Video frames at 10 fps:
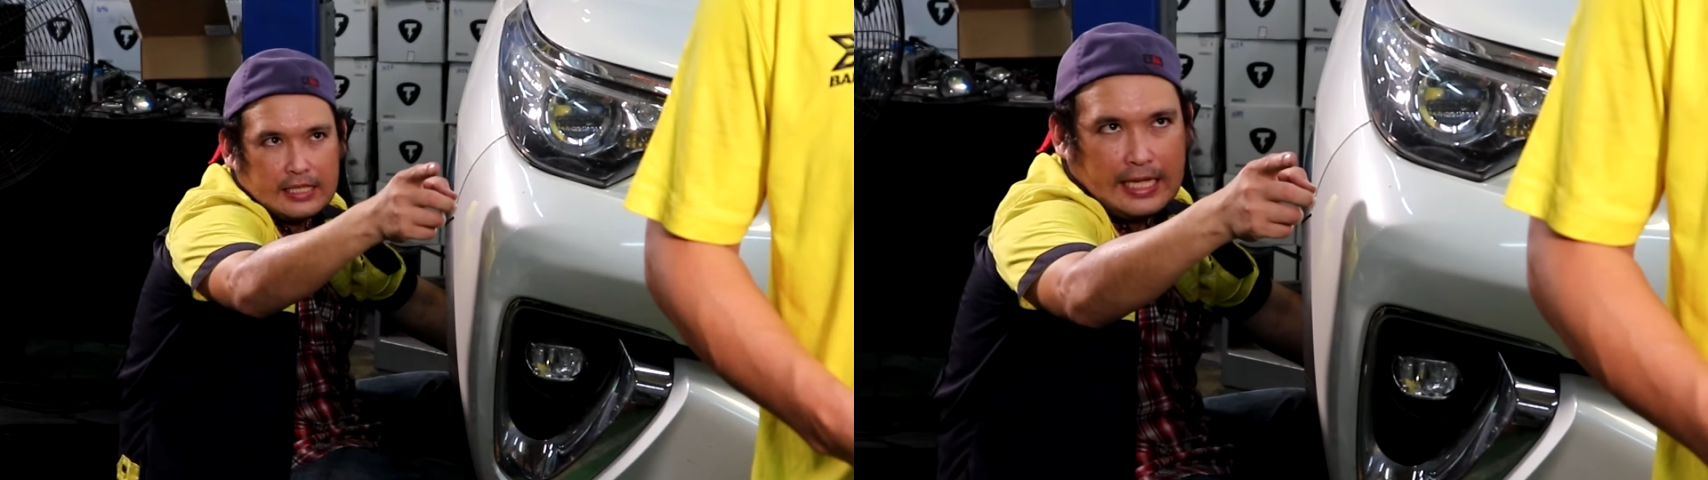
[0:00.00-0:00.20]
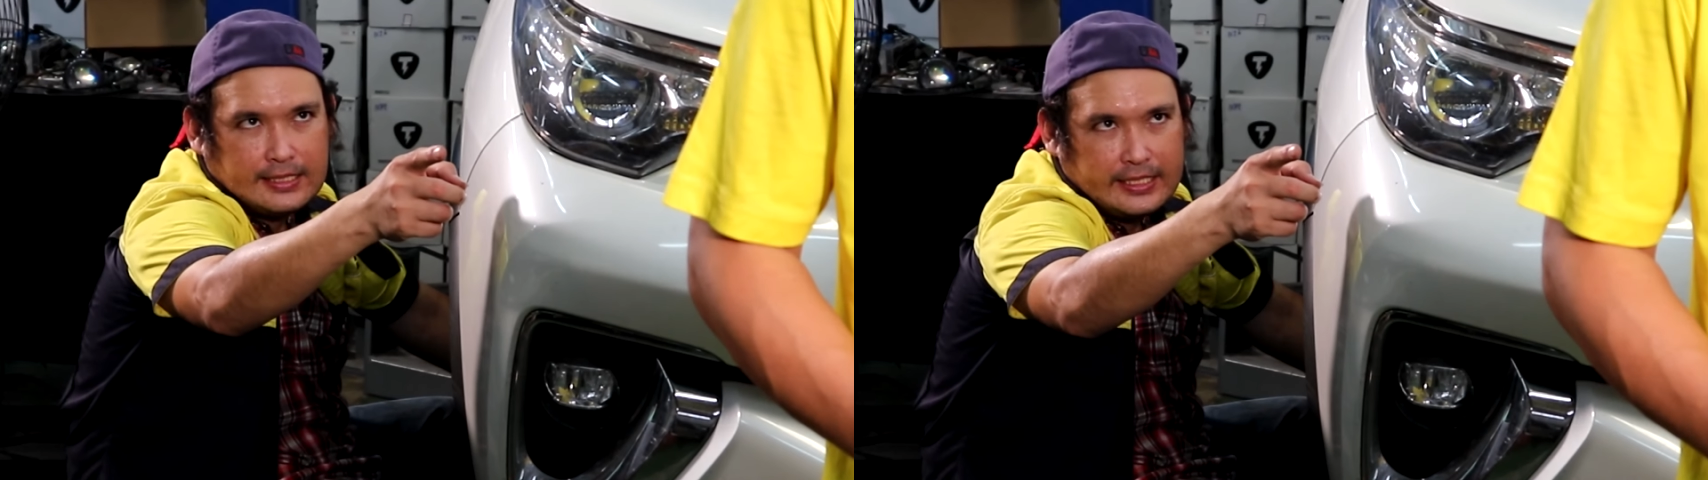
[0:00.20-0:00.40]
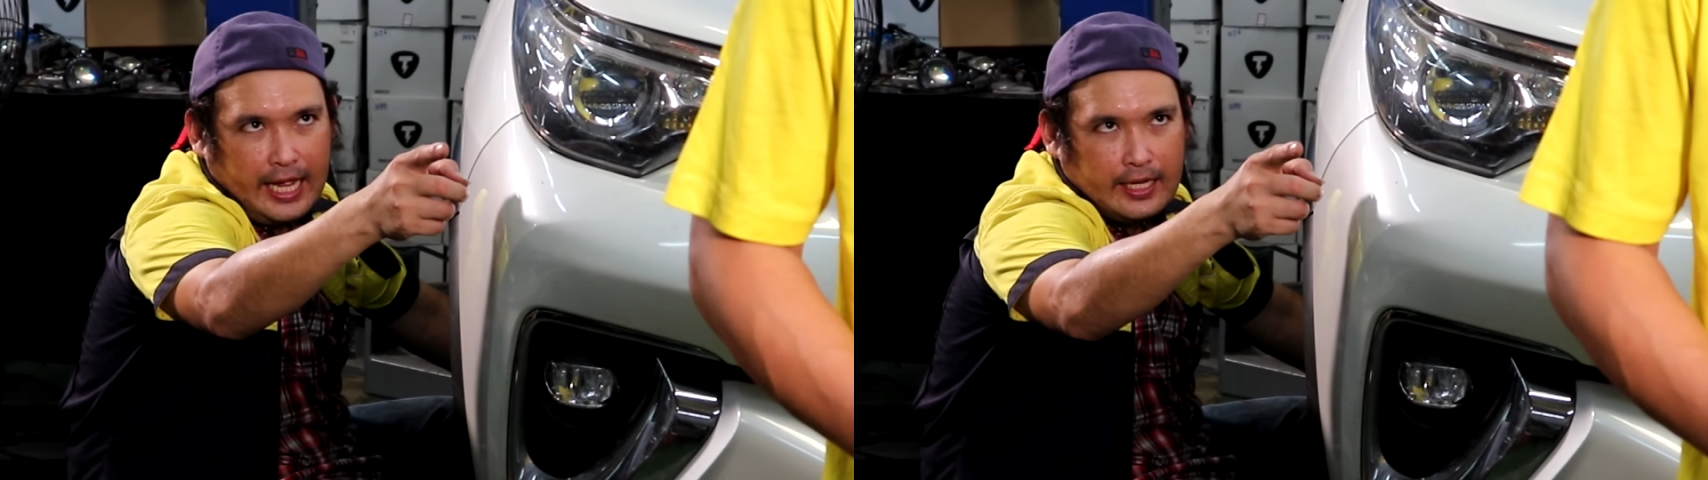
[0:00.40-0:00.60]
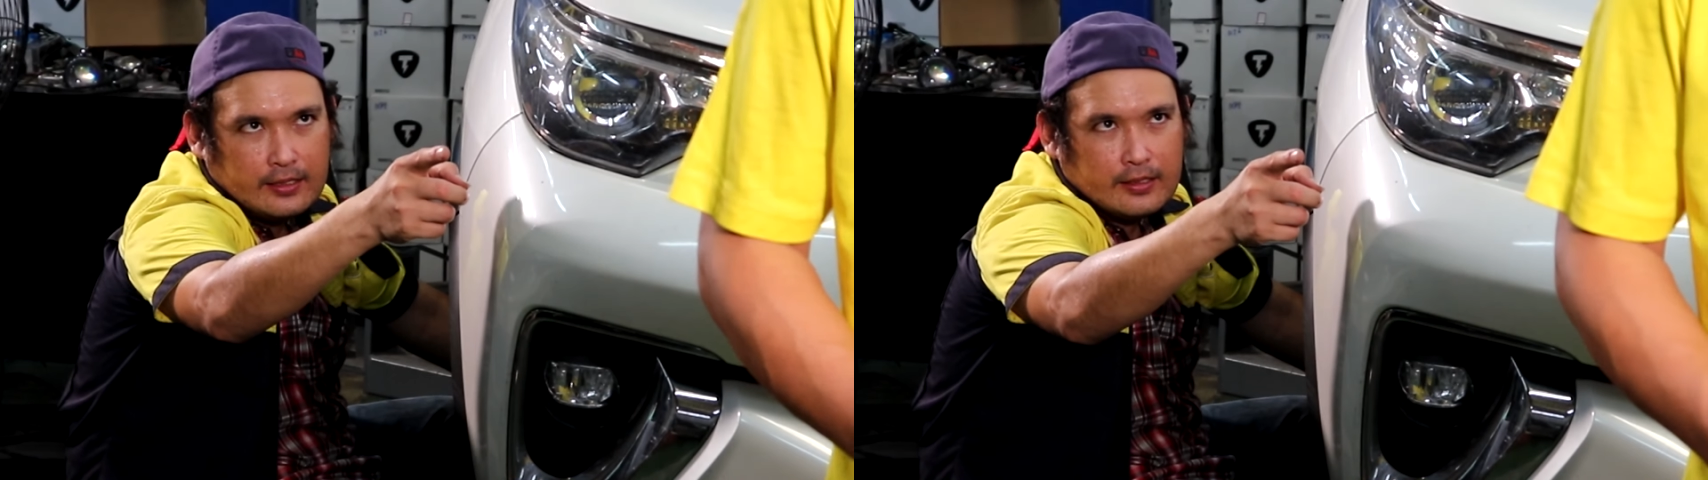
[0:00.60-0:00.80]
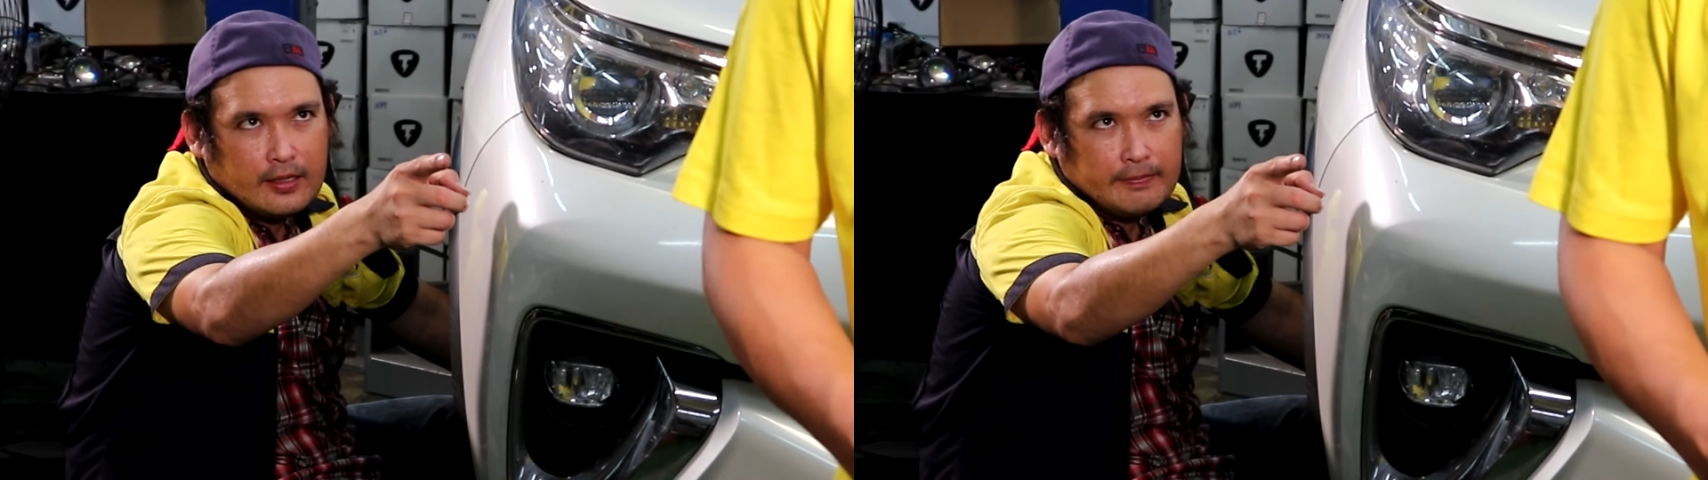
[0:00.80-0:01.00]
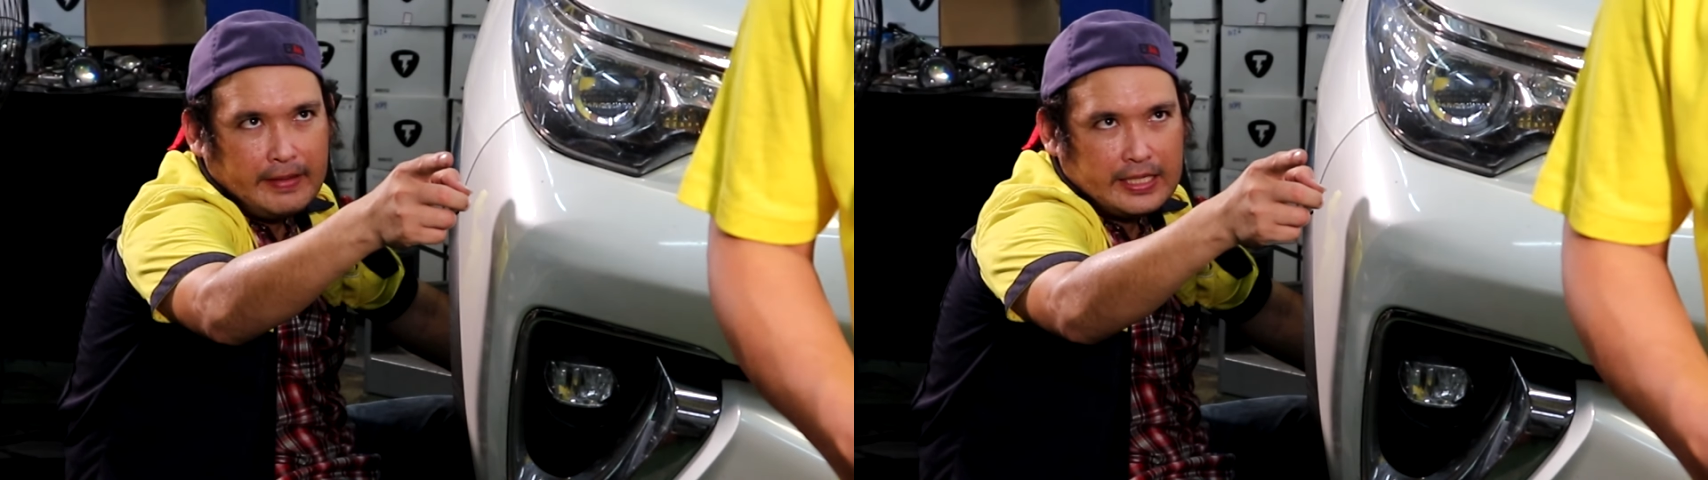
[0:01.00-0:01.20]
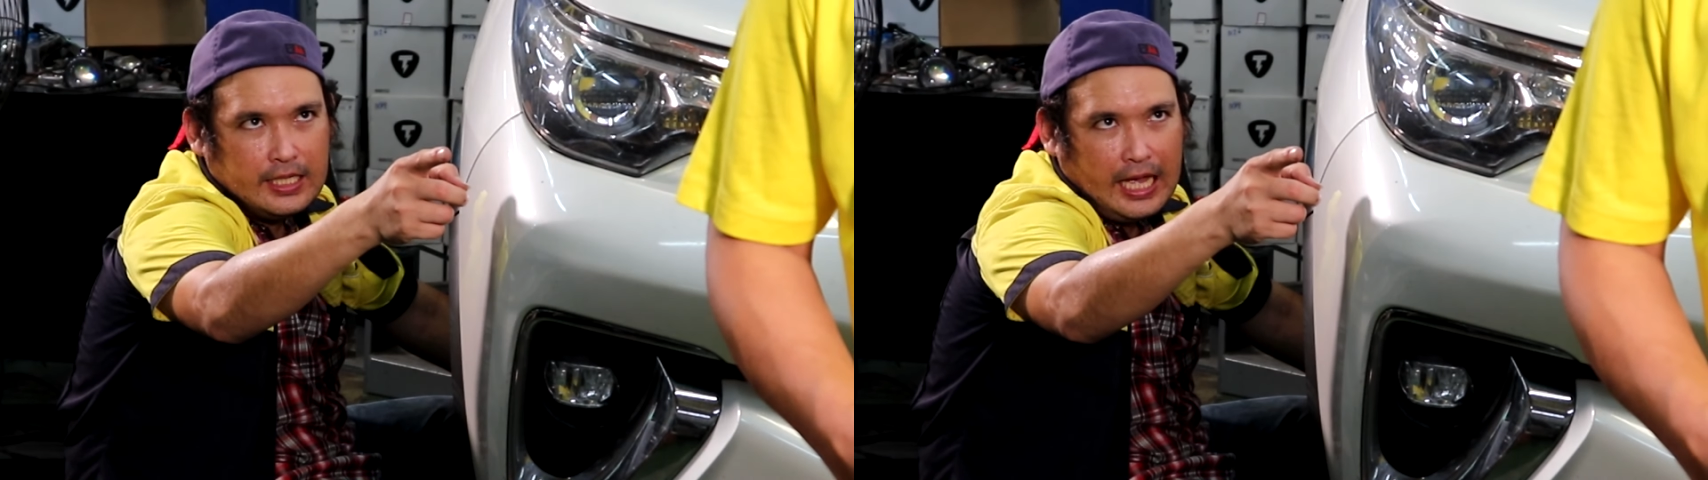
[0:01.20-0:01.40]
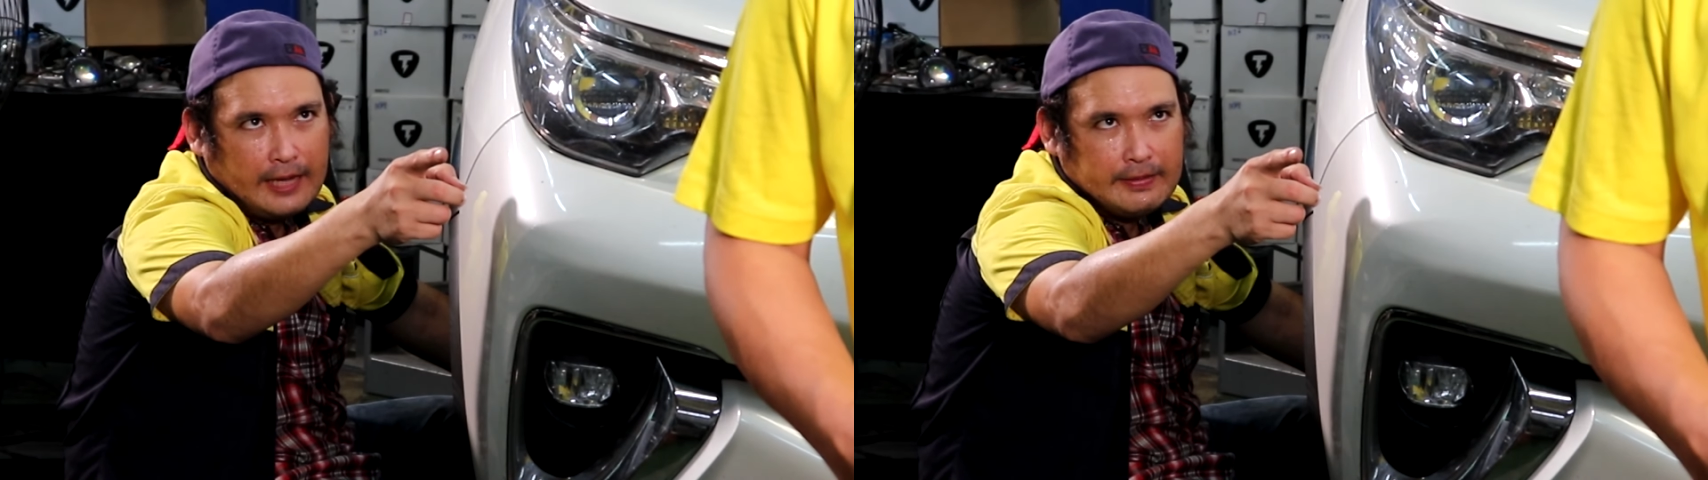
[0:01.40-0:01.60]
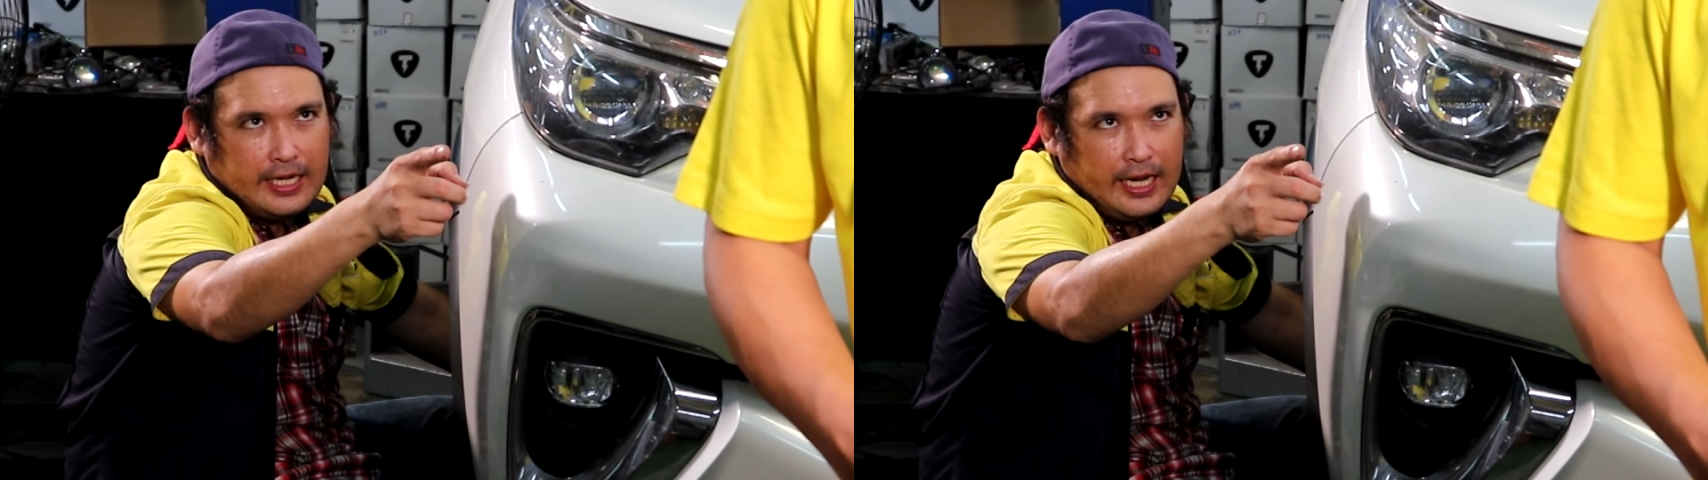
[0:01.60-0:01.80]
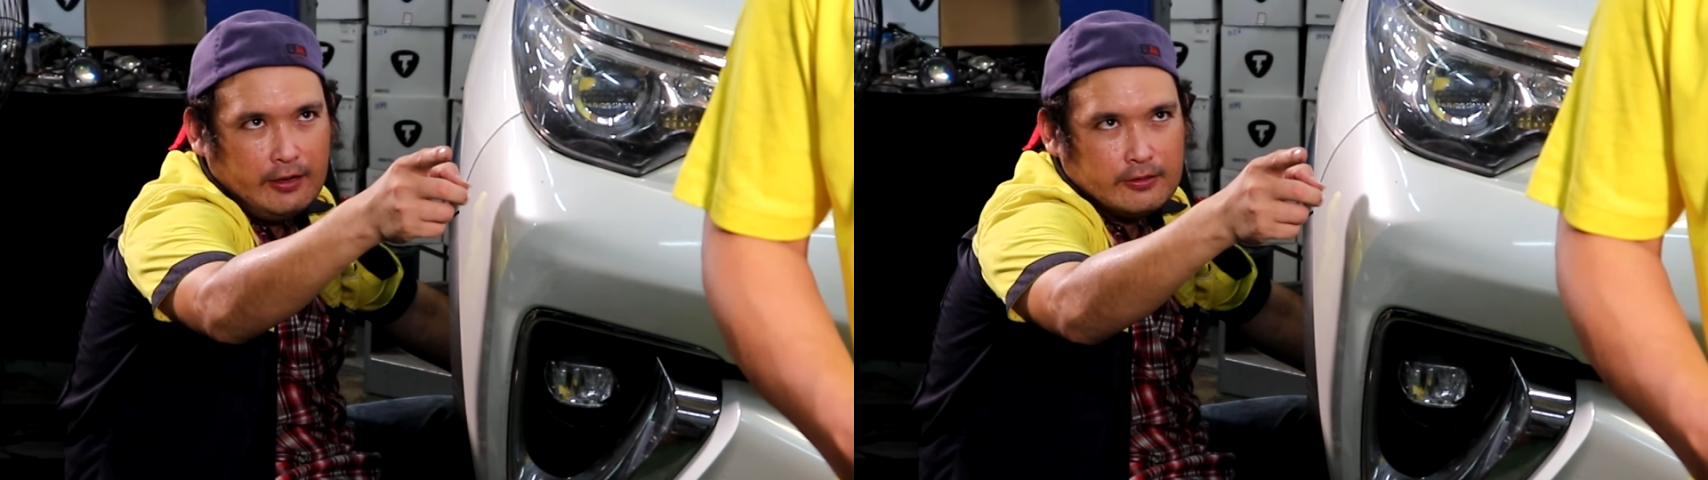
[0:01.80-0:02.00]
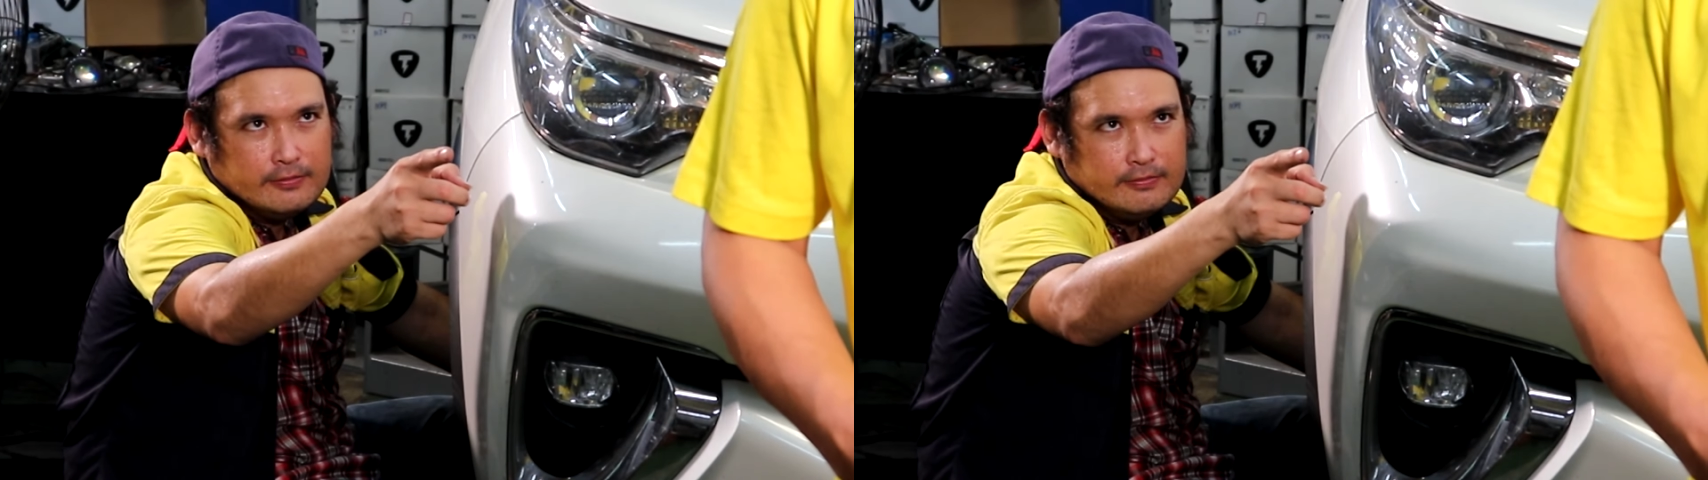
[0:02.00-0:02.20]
ไ่เสร็จยังไปกึ่งขาไม่ได้แล้ว